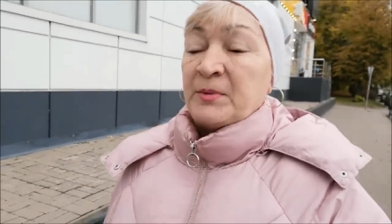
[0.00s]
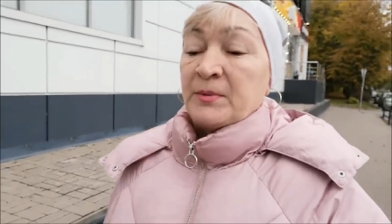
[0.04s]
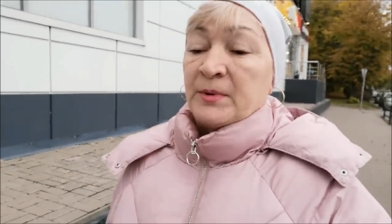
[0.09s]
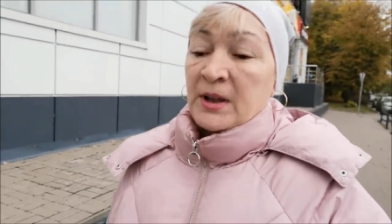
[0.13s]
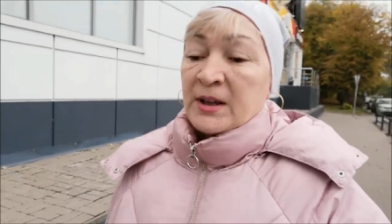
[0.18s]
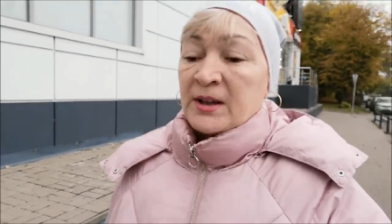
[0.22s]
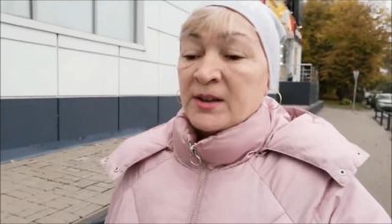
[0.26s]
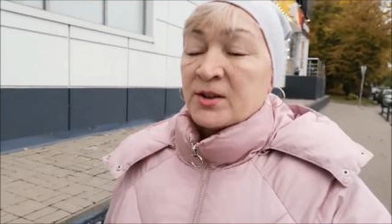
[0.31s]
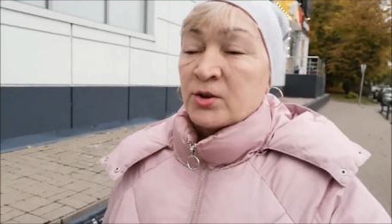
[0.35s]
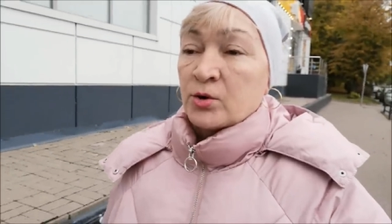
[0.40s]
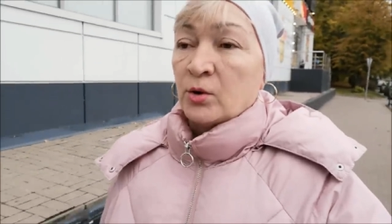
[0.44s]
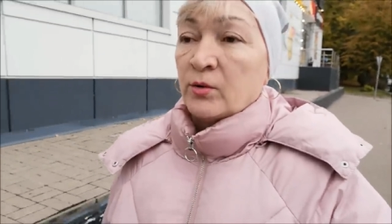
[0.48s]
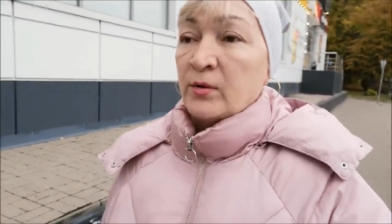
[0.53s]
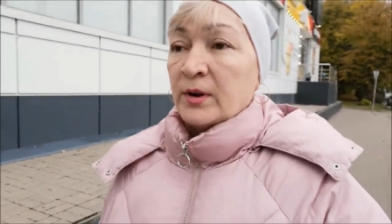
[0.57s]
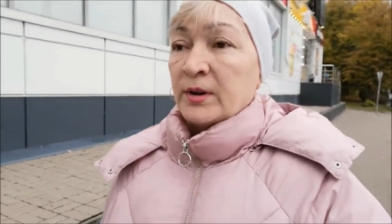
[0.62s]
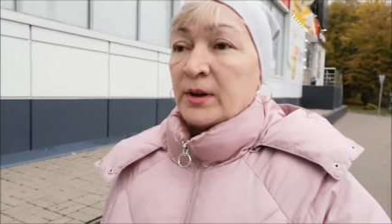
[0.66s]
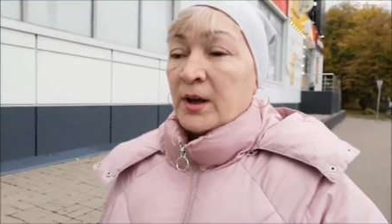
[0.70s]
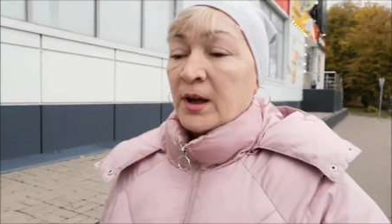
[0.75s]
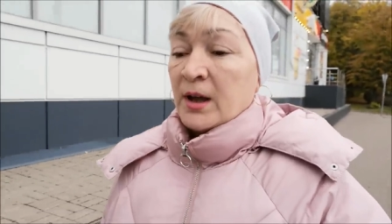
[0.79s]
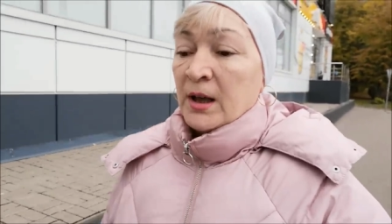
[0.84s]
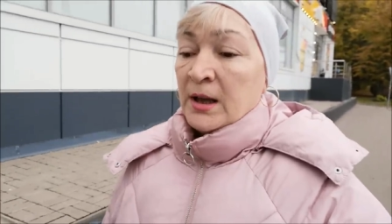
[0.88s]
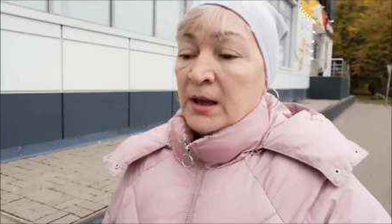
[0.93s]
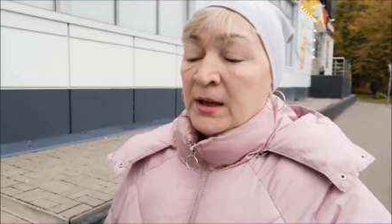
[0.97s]

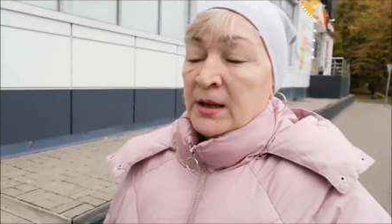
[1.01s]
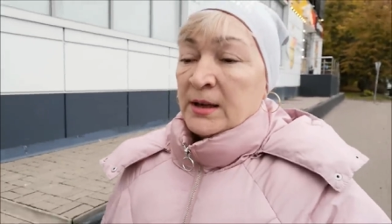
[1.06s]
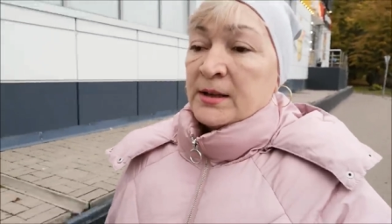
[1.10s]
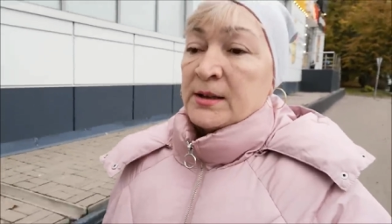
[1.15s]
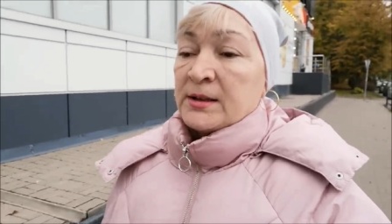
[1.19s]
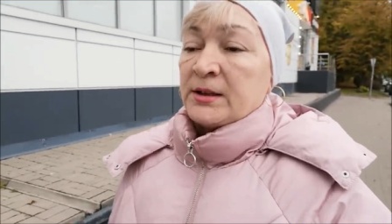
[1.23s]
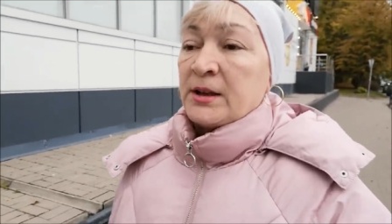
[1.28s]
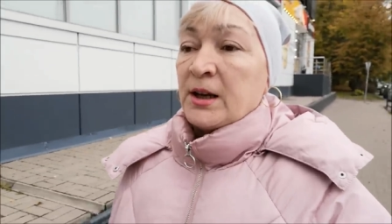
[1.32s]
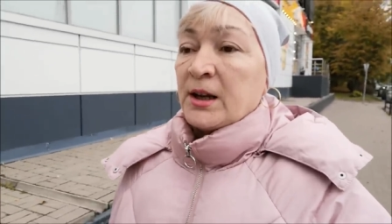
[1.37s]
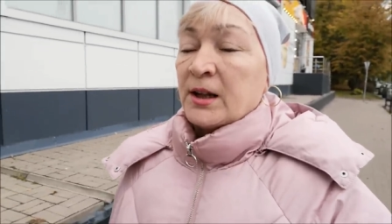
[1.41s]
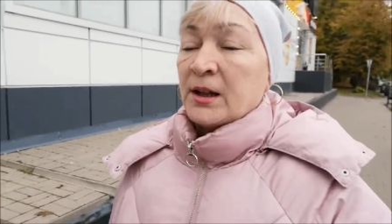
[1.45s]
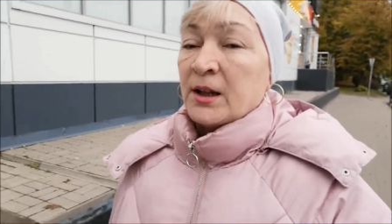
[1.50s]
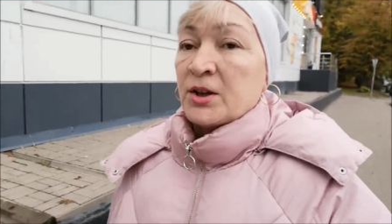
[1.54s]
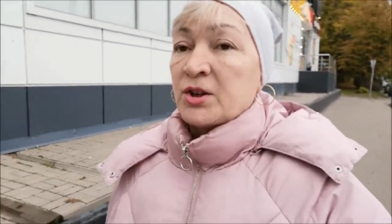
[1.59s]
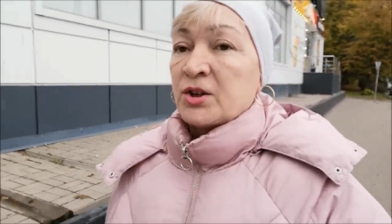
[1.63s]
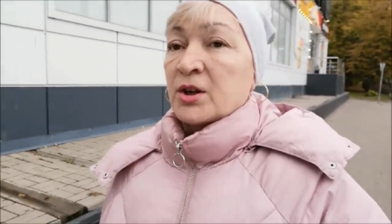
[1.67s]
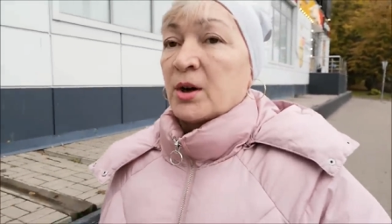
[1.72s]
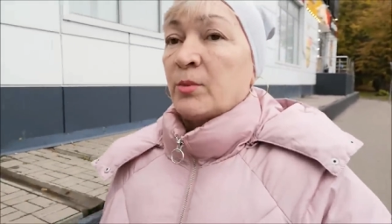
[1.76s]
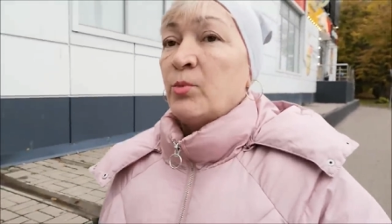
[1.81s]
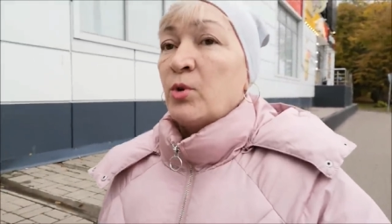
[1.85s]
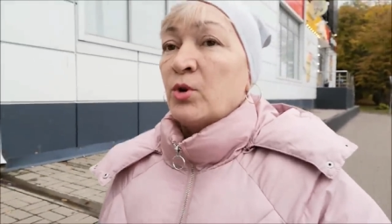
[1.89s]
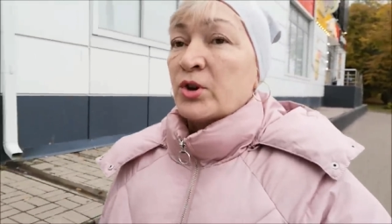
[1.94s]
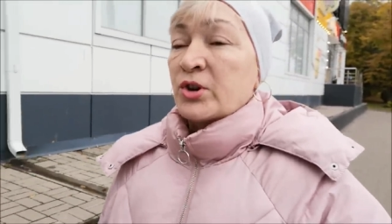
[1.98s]
нарисована
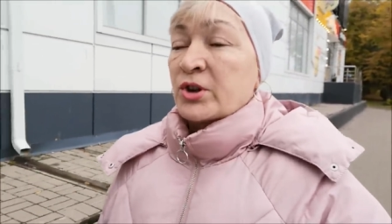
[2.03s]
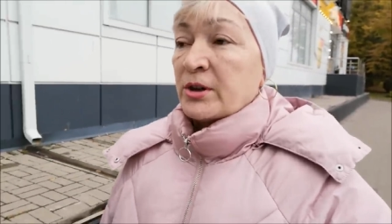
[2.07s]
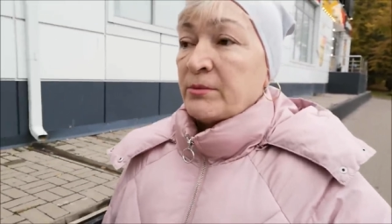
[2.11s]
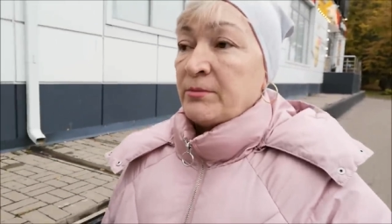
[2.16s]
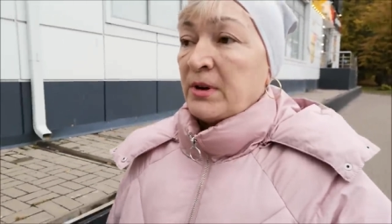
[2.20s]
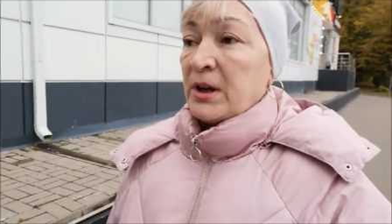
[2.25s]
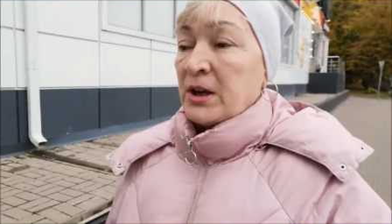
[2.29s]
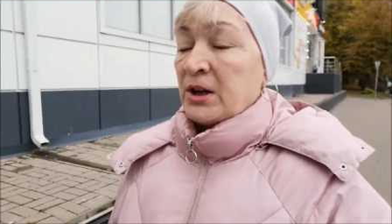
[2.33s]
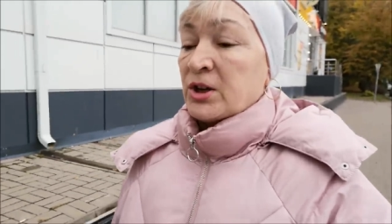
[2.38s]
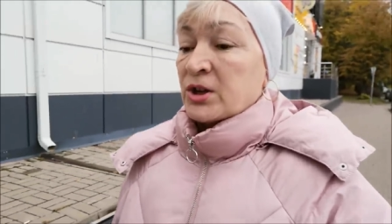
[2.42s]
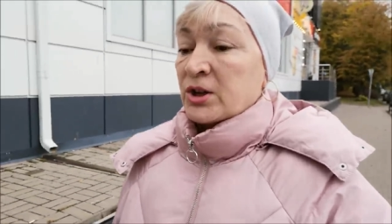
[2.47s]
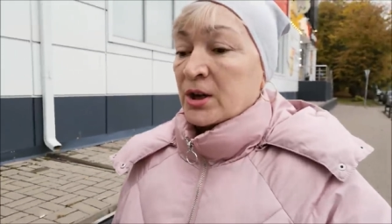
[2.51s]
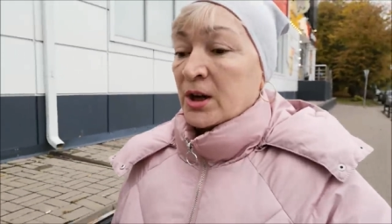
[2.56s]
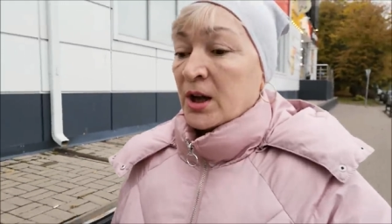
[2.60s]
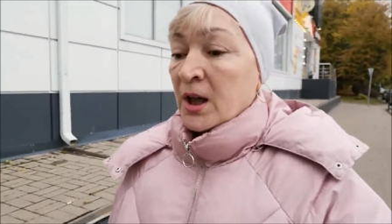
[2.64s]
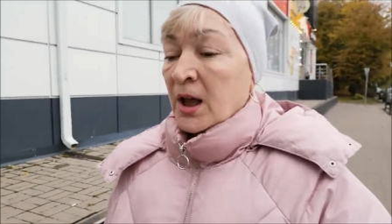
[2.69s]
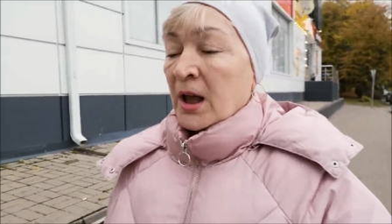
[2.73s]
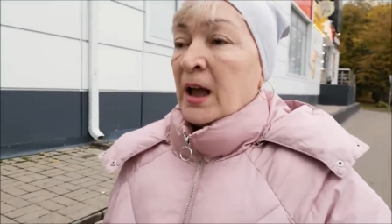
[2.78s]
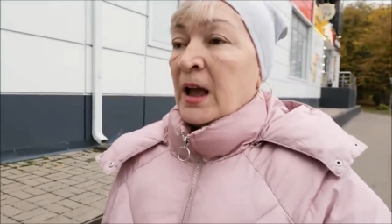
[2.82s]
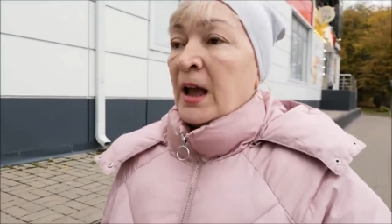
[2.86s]
стрелочка больше-меньше,